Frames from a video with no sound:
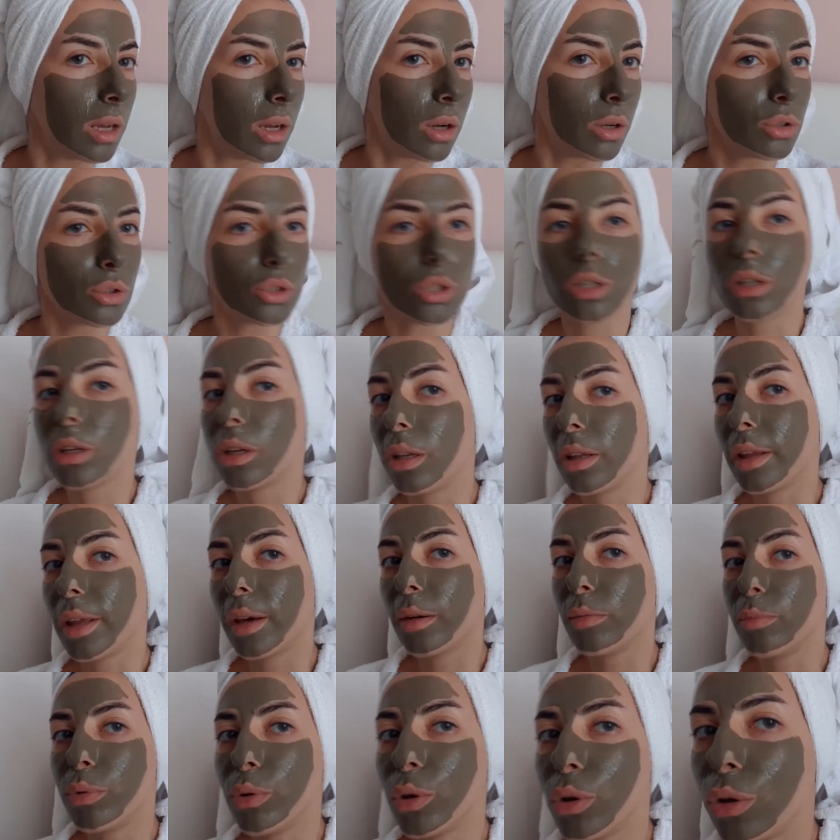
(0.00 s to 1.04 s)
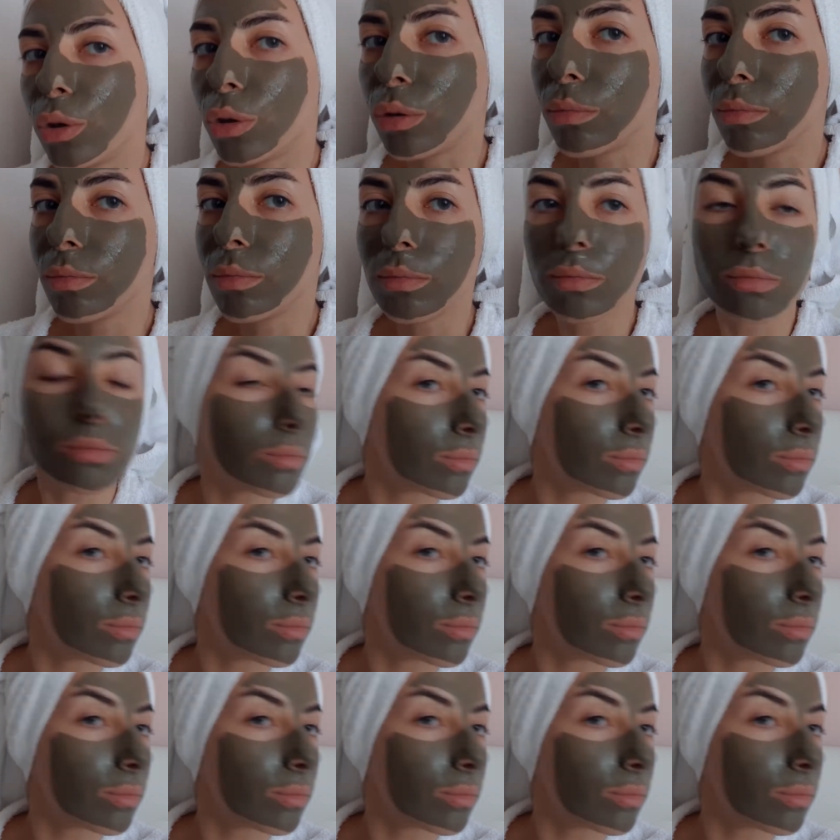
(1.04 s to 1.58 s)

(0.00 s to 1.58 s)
Bu şekilde yapıyorum.